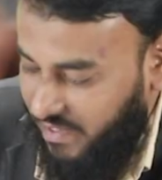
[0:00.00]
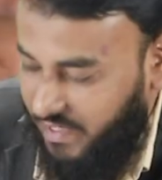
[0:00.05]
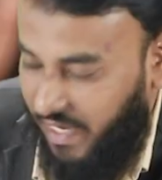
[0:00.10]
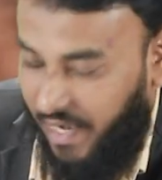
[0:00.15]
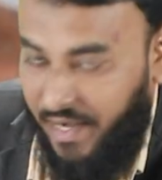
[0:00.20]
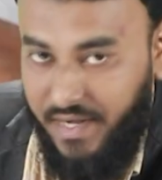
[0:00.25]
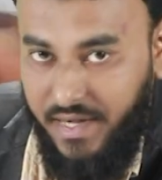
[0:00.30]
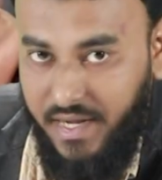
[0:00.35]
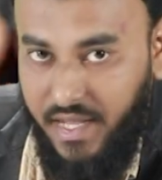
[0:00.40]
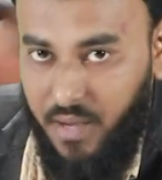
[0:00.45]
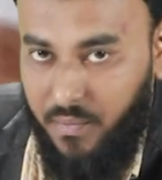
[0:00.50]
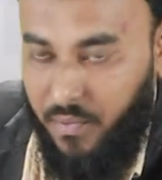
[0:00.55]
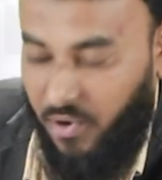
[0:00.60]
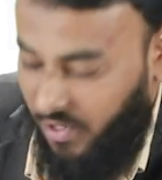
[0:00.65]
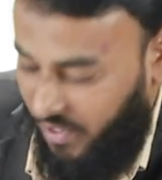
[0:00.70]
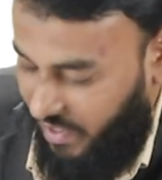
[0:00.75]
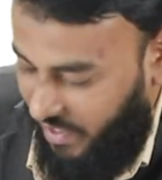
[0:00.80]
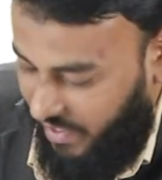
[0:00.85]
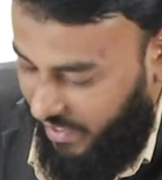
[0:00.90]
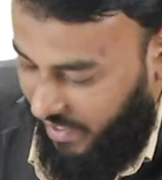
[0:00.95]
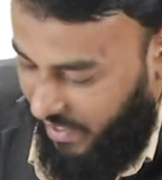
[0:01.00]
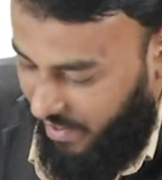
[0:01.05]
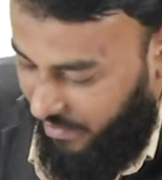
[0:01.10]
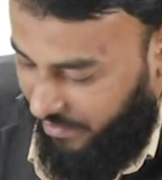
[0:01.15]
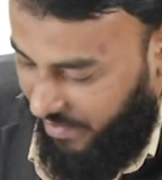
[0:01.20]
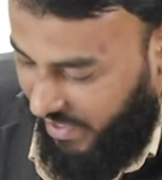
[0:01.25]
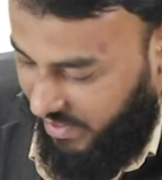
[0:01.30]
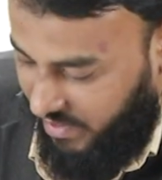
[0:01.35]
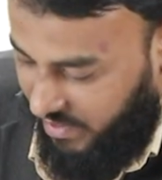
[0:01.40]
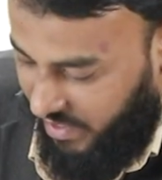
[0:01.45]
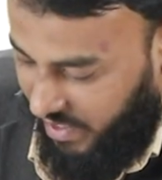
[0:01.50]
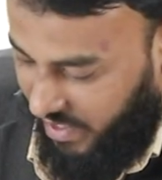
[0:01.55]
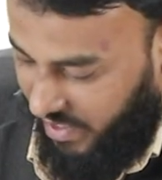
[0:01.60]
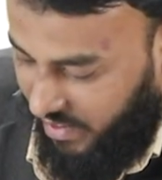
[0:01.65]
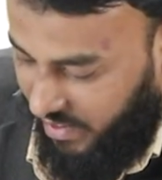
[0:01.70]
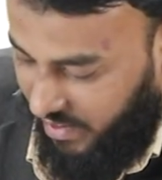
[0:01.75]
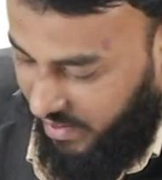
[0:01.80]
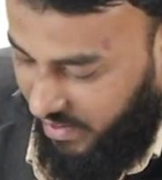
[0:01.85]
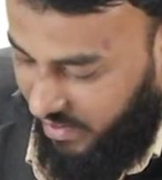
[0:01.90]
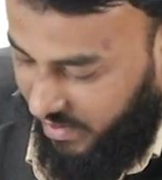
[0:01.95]
साइन टी अपॉन टी का लेप्लास
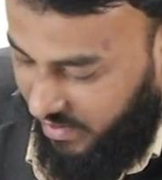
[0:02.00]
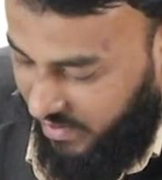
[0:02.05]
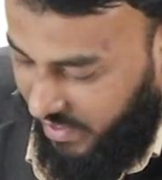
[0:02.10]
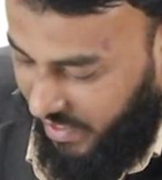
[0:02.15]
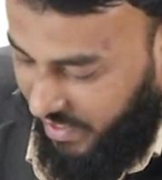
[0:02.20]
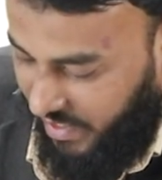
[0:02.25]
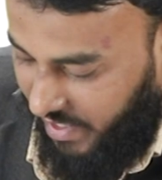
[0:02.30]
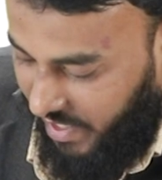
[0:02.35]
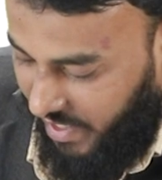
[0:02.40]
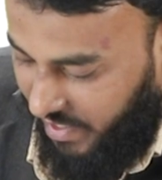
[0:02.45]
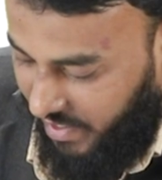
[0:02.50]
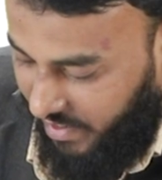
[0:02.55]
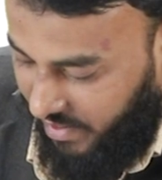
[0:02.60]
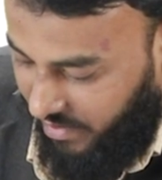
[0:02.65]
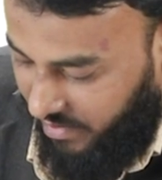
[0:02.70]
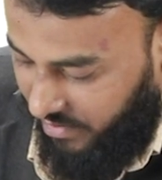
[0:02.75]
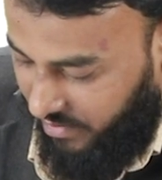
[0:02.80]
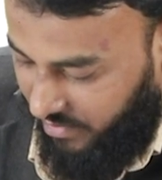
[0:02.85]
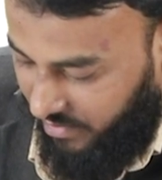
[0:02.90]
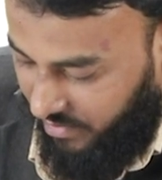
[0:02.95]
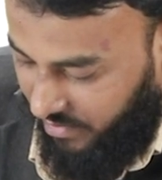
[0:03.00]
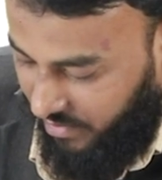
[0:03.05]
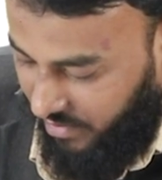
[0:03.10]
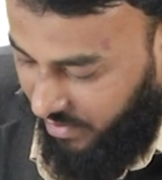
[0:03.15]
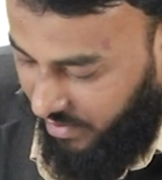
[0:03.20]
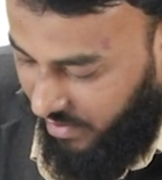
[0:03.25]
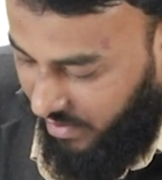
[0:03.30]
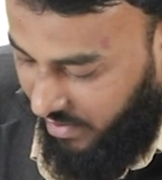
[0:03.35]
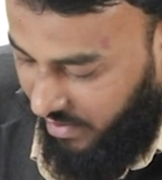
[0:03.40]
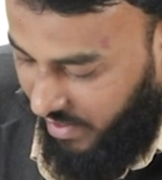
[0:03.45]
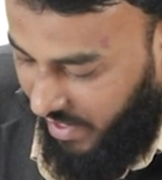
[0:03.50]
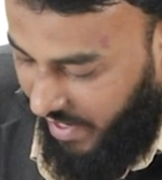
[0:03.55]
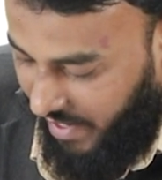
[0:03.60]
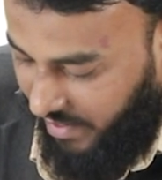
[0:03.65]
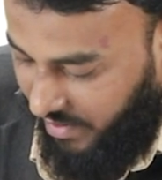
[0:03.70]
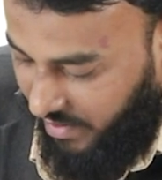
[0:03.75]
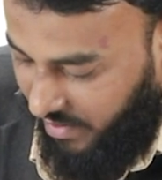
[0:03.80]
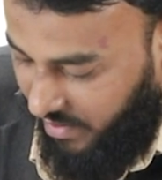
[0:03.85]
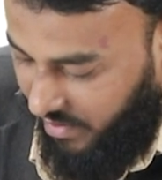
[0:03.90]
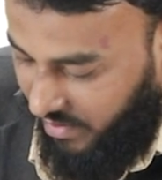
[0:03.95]
निकालेंगे किसका निकालेंगे
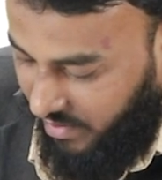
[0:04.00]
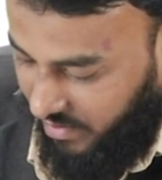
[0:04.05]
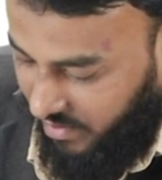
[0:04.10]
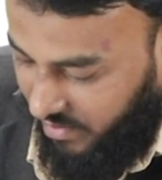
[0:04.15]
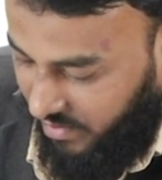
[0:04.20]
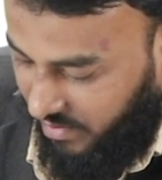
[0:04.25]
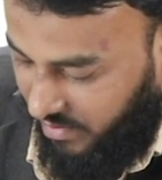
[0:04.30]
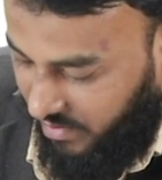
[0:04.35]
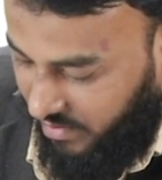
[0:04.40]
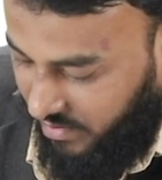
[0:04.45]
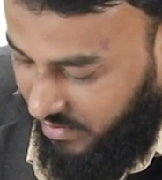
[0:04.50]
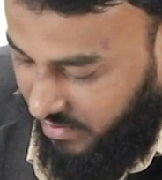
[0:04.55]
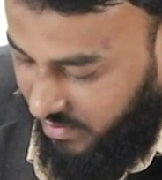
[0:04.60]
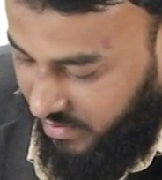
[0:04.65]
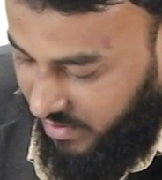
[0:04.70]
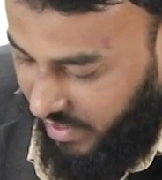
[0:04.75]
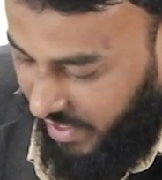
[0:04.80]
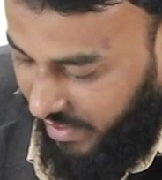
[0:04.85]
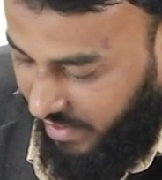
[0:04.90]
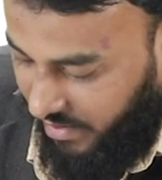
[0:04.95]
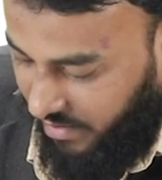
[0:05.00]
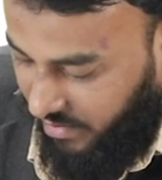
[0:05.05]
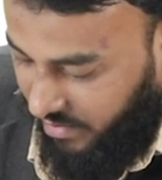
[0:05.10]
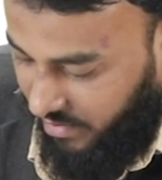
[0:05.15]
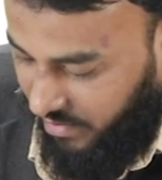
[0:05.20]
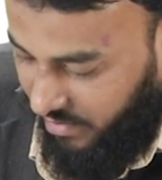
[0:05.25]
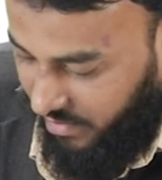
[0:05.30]
लेट साइन